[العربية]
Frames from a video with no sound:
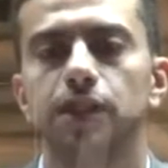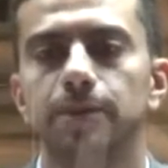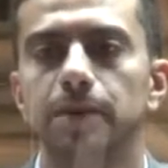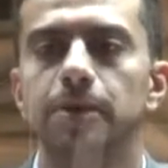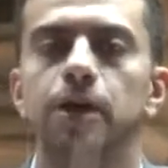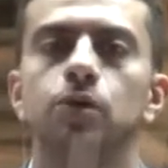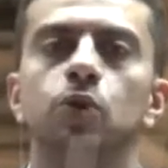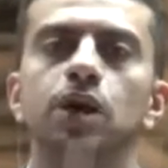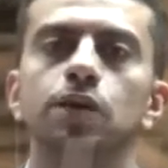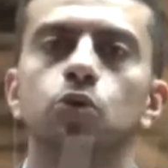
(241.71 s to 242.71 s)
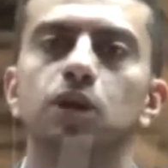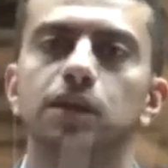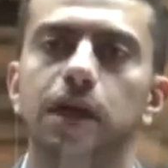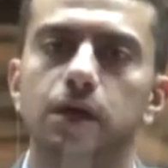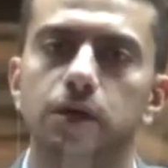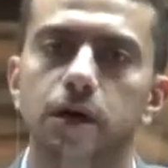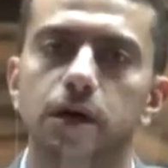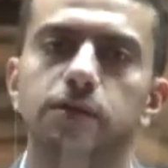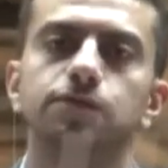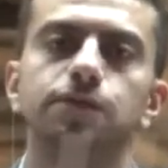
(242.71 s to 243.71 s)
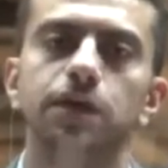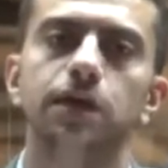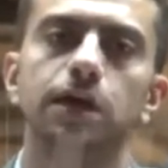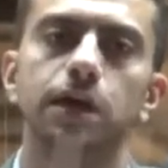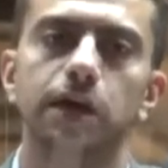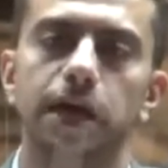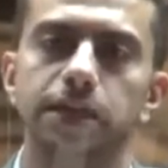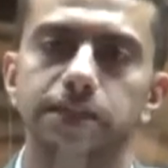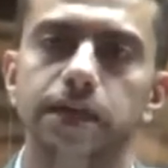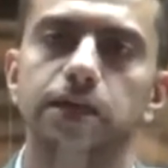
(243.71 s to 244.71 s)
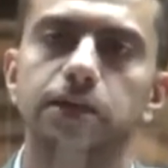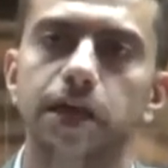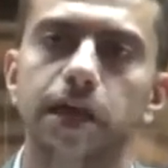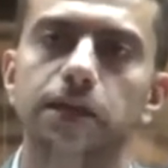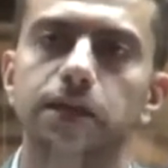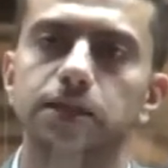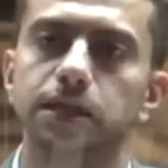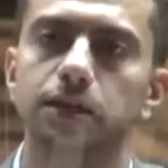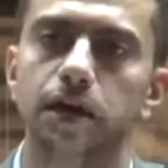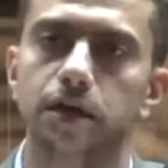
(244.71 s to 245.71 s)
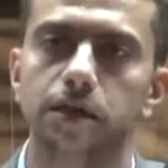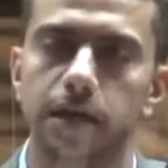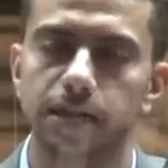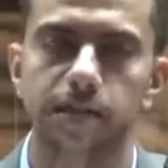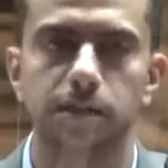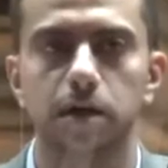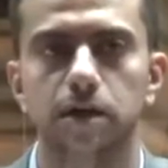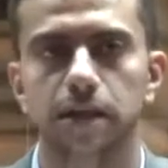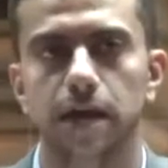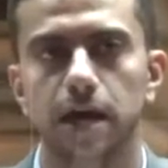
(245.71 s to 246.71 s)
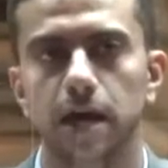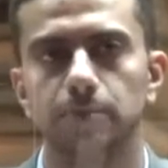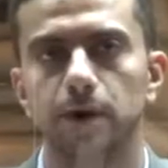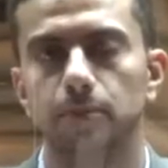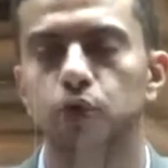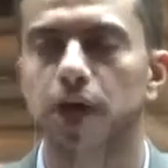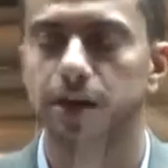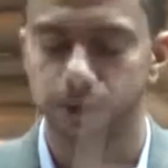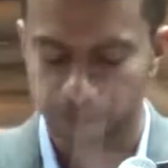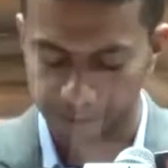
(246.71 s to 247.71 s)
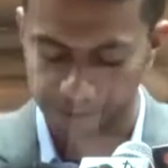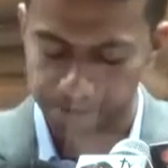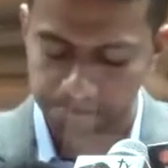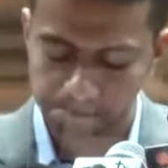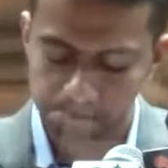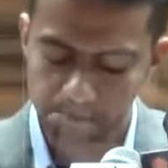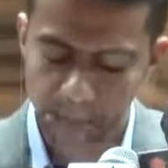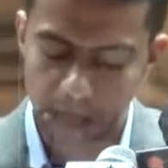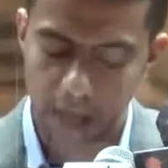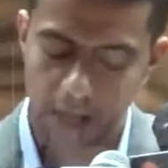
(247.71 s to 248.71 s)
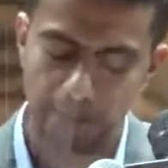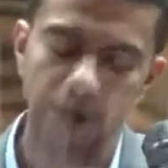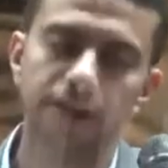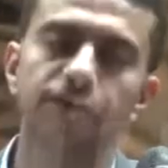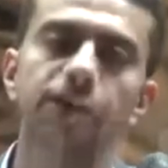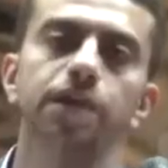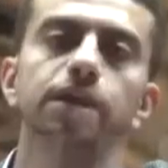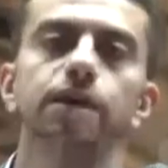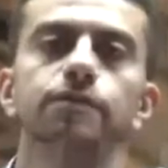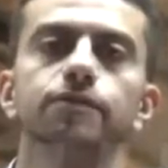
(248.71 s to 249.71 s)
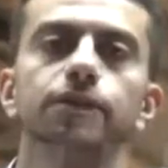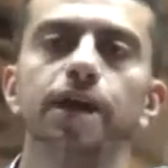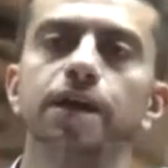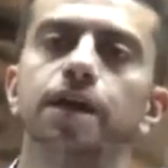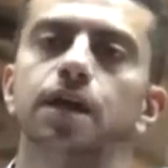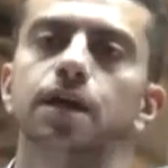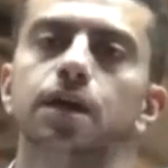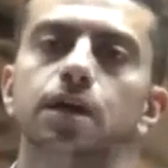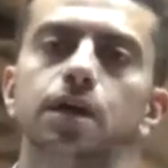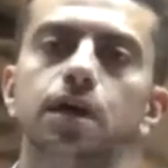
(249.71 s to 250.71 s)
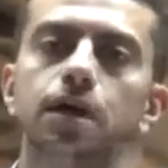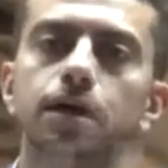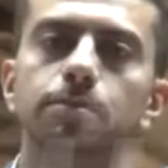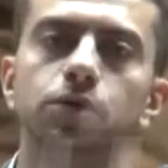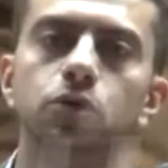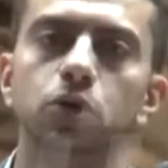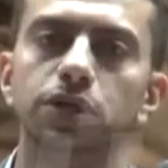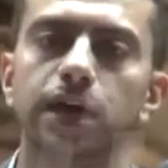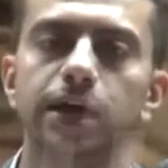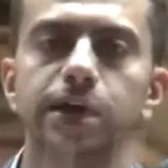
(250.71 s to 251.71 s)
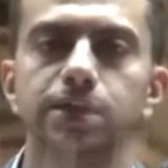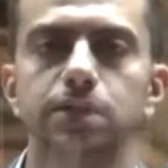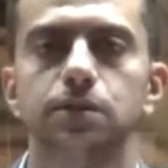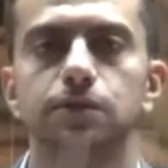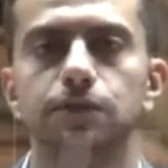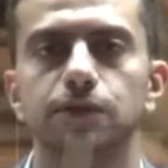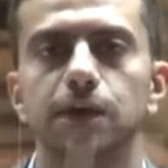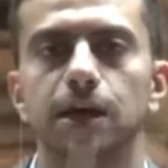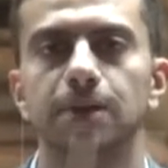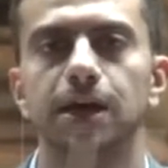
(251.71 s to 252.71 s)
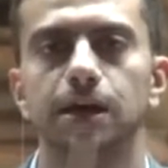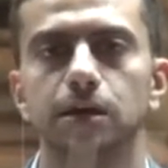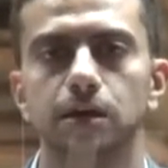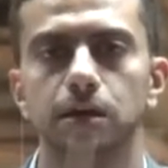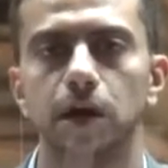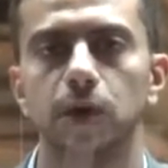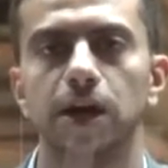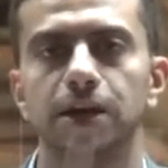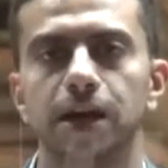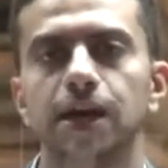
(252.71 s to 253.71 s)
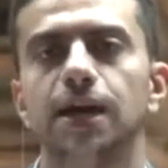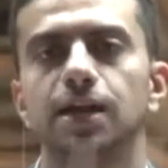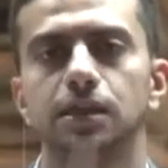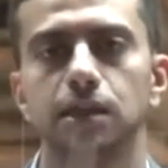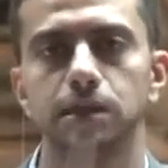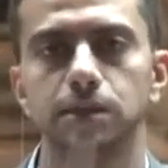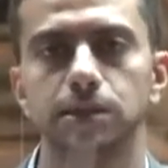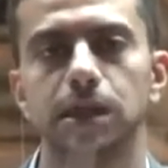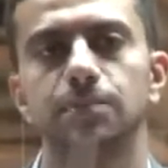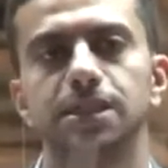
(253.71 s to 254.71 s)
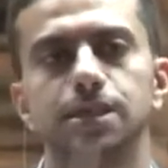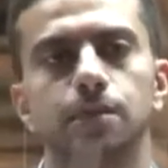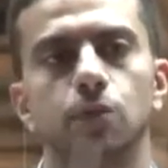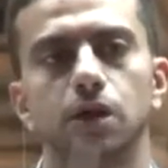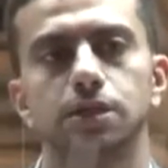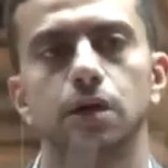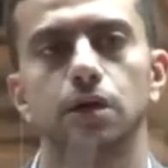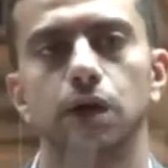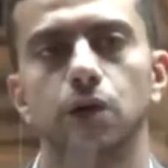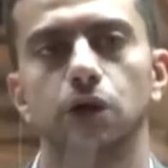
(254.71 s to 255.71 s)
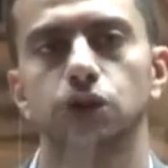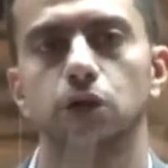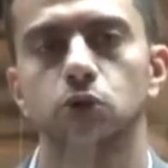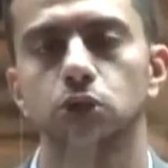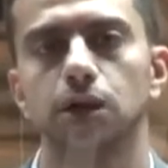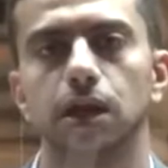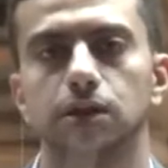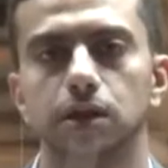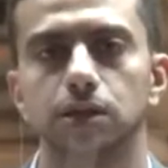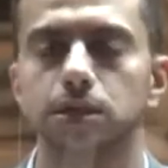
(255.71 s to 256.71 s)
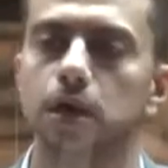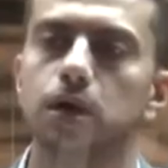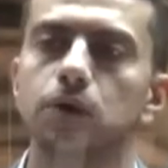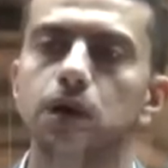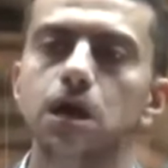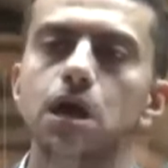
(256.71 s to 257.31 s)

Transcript: تماما انه هي تجري تحقيقات في آه، هذه الانتهاكات الذي يتعرض التي يتعرض لها المقبوض عليه. بالاضافه لكده فاحنا آه، بنروح تحيات في اماكن اولا نائيه جدا زي مثلا معسكر الكيلو 10 ونص اللي على الطريق الصحراوي